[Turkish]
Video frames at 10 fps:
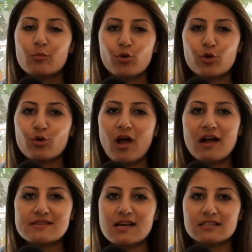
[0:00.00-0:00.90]
Bugün
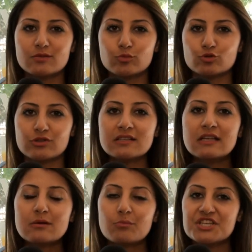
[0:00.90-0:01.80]
Kartal'da bulunan
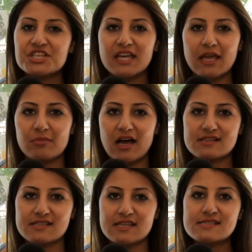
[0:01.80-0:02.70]
Başak
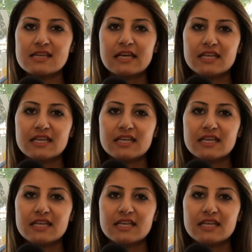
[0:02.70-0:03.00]
Emlak'tayız.